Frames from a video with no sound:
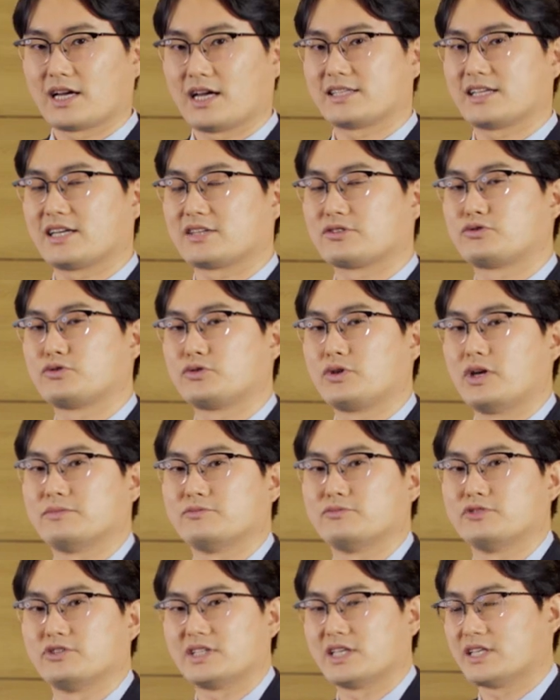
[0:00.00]
가장 중요한
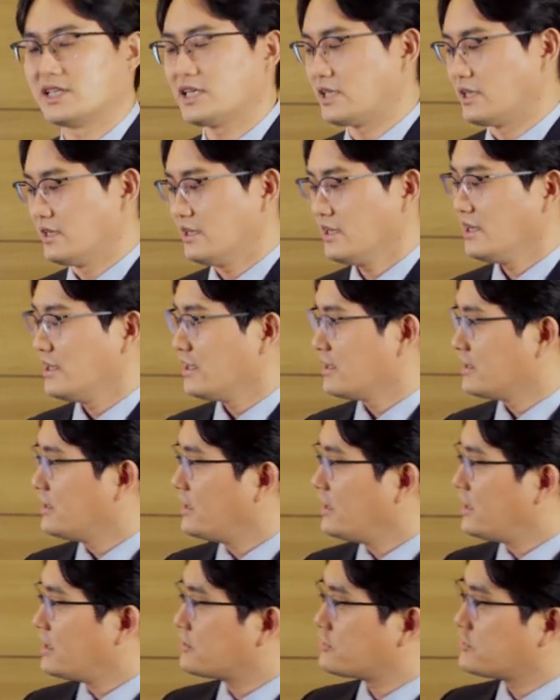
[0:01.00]
문제는
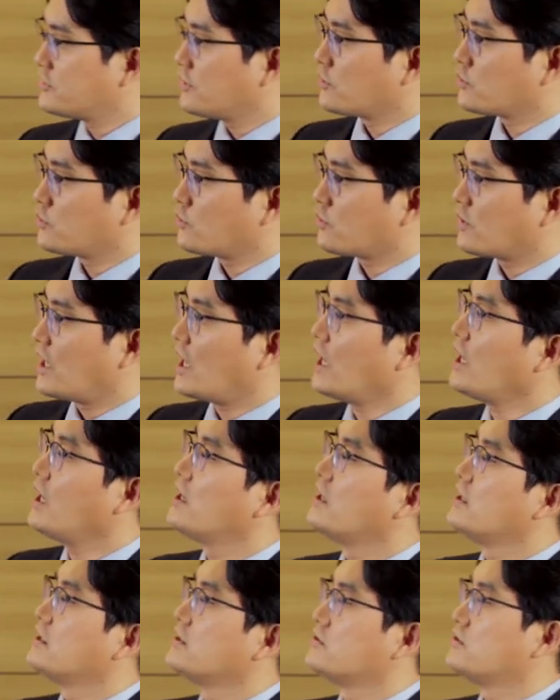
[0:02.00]
이 수용도가
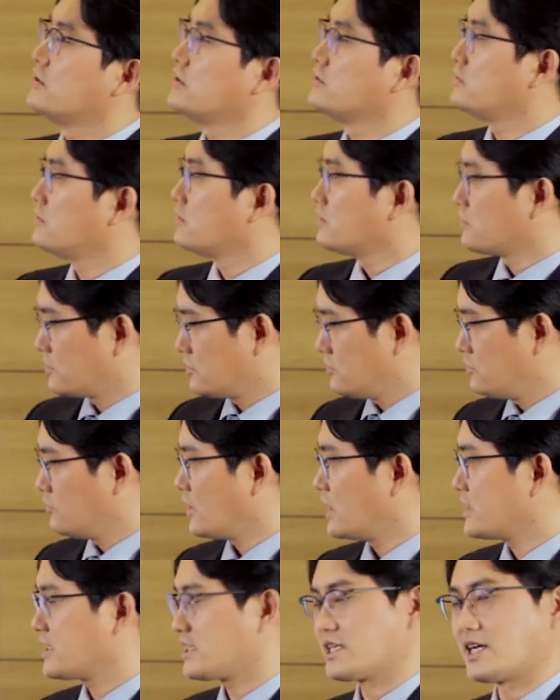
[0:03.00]

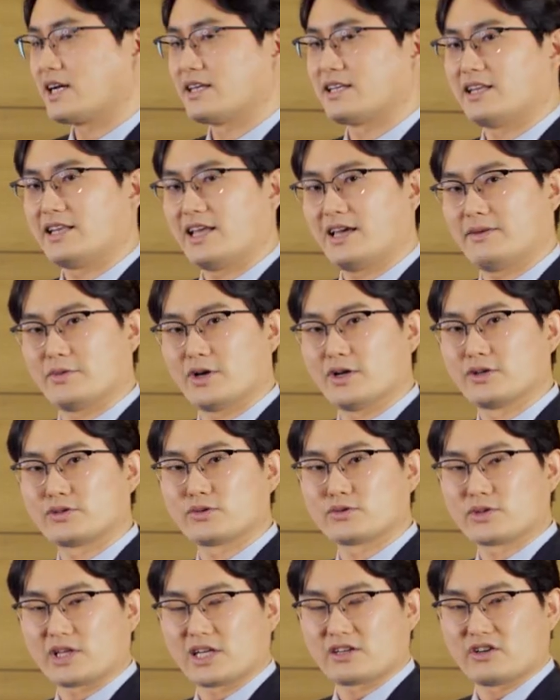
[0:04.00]
유한 시간 안에
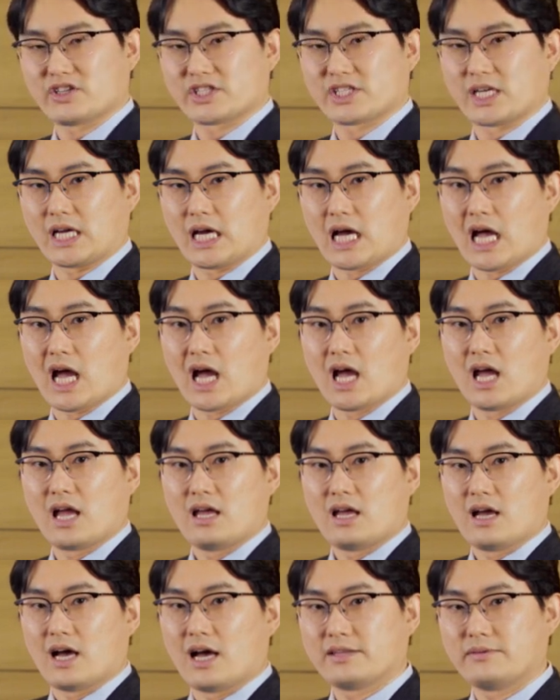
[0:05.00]
멸종될 것인가
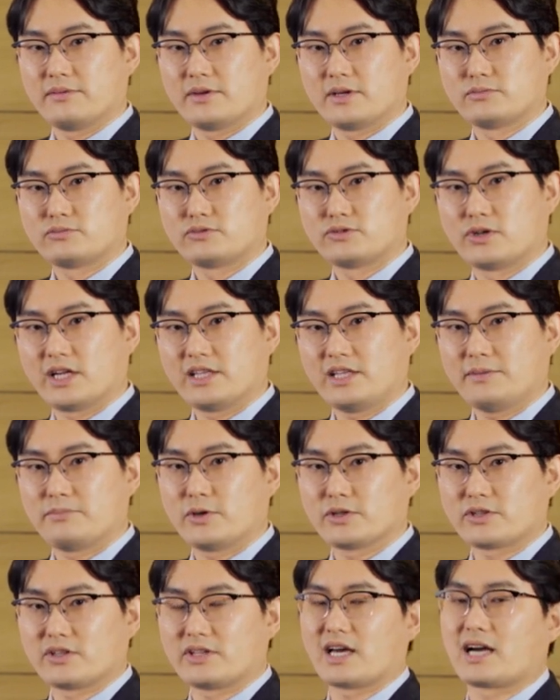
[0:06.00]
아니면 무한히
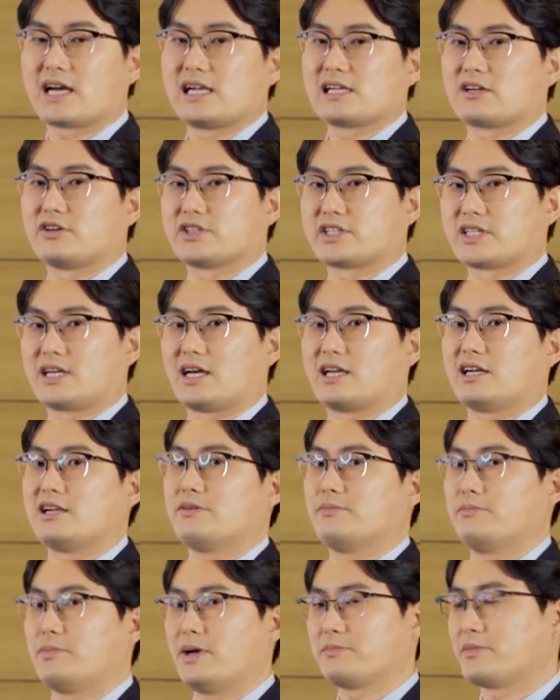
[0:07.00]
뻗어나갈
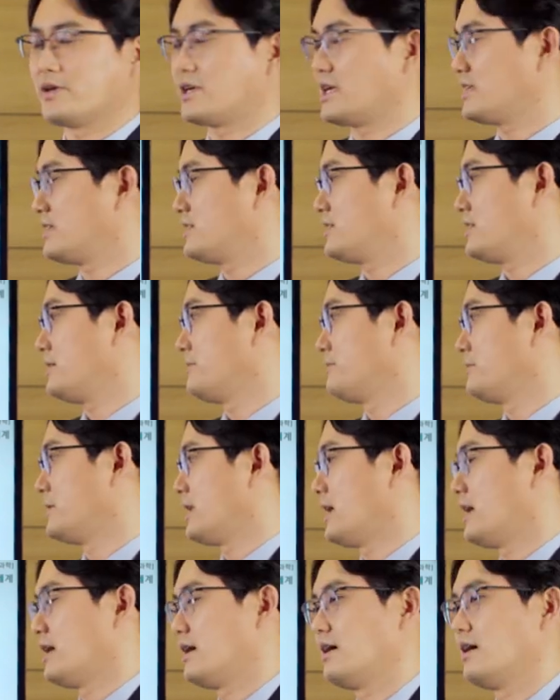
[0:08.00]
것인가를 판별하는
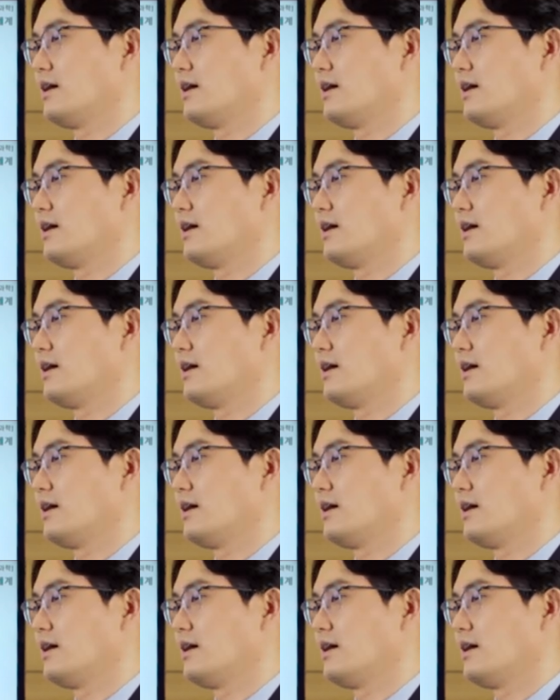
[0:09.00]
일입니다.